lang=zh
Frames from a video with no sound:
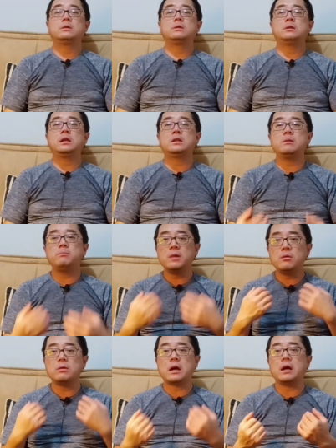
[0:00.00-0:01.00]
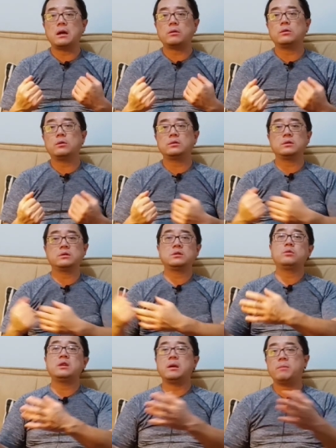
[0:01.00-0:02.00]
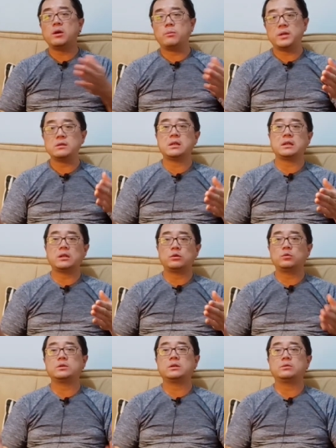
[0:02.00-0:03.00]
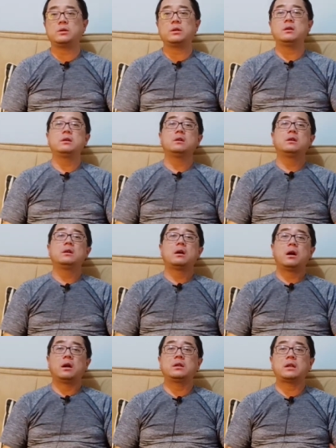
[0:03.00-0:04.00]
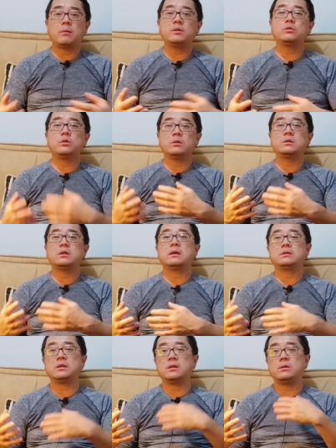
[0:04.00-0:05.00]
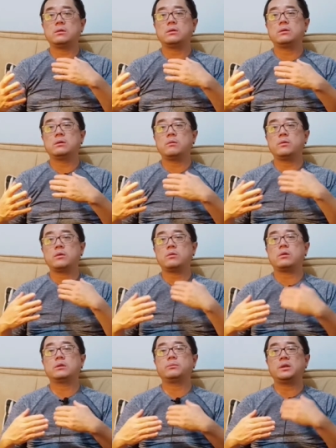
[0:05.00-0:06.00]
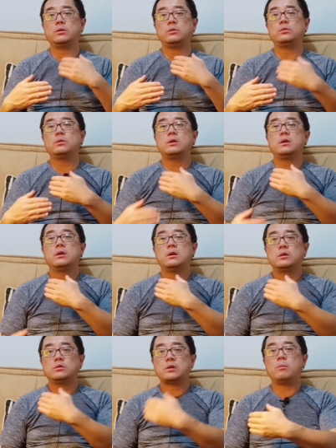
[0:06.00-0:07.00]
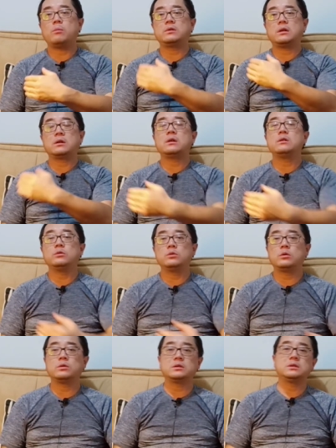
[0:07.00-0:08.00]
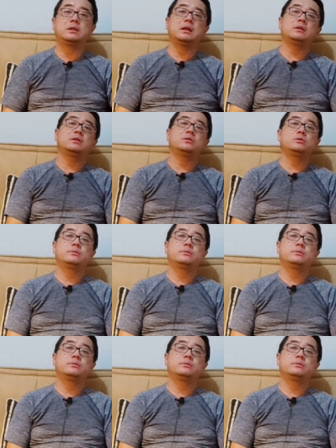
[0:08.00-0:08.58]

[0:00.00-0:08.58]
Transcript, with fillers: 那些没有感染过或者周围也没有屏障来堵这个东西，而他们就会让这个奥密克戎病毒传播到更多的人那里去，